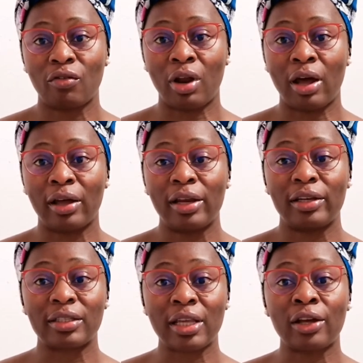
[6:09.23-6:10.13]
Voilà,
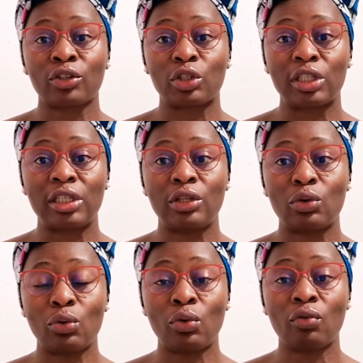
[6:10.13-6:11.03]
les singes
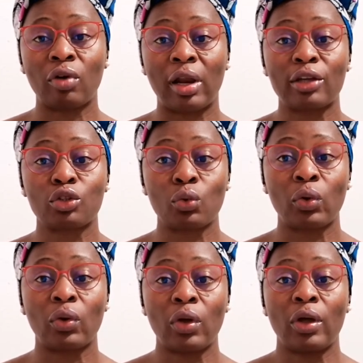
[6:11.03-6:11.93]
qui, eux, voilà,
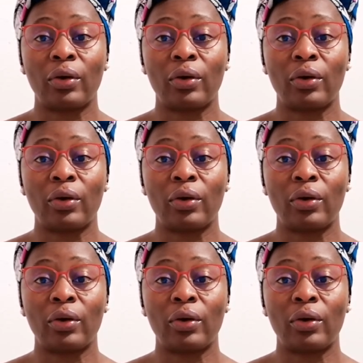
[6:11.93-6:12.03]
sont